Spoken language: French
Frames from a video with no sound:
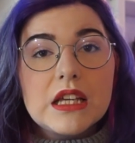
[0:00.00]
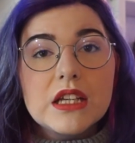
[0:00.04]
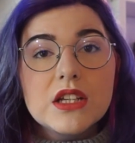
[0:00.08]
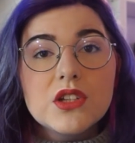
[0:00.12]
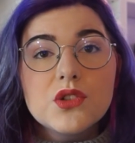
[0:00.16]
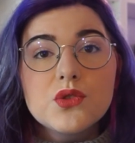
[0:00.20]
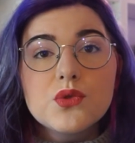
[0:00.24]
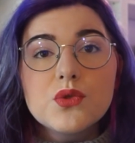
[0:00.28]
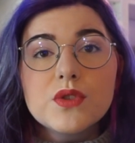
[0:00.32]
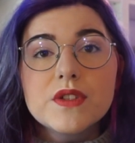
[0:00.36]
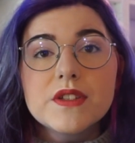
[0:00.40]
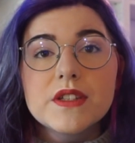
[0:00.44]

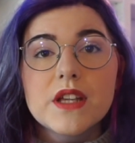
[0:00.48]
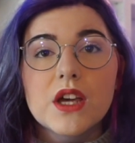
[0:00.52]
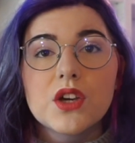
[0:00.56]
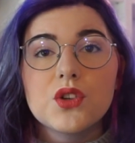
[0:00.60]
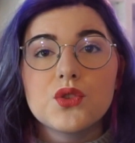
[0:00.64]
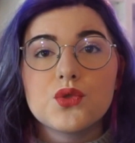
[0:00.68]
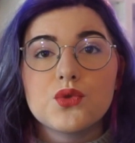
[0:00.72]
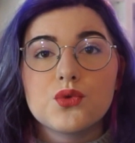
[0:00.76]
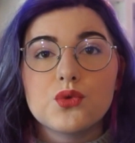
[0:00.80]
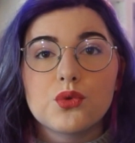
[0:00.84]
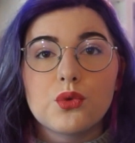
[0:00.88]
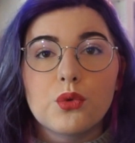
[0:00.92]
Et juste
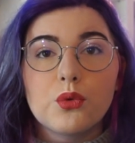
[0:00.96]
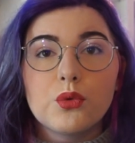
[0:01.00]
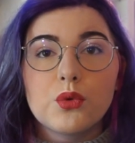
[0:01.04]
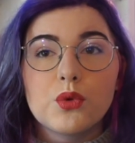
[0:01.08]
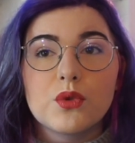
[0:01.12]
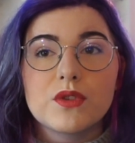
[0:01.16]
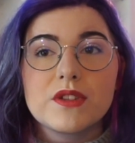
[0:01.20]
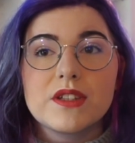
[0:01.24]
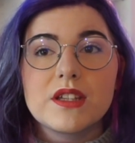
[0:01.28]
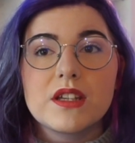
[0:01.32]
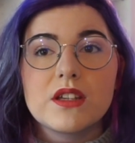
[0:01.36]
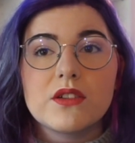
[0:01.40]
ça, je trouve
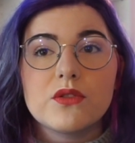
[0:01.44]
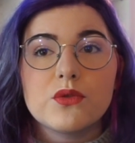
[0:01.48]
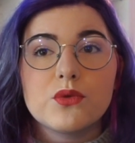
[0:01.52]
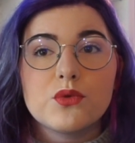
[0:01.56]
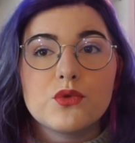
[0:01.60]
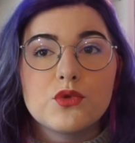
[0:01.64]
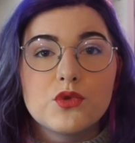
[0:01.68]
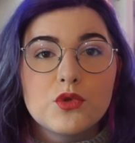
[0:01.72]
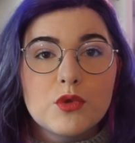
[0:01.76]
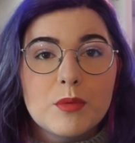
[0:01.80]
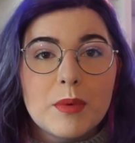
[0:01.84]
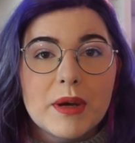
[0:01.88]
que c'est
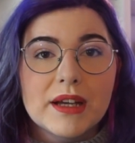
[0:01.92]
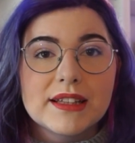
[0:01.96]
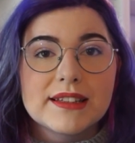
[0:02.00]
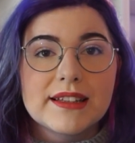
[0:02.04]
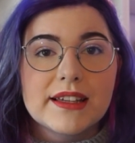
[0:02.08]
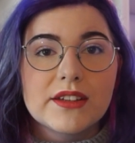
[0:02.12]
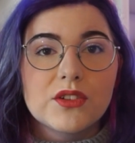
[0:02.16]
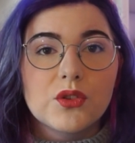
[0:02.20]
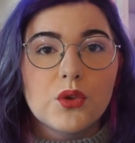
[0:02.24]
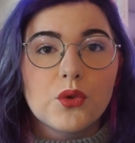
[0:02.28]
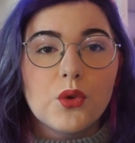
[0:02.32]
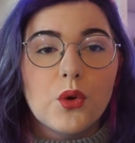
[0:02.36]
super
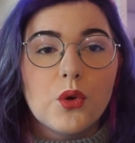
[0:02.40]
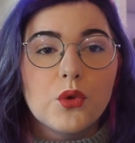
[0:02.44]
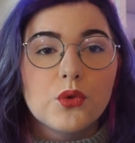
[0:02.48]
intéressant.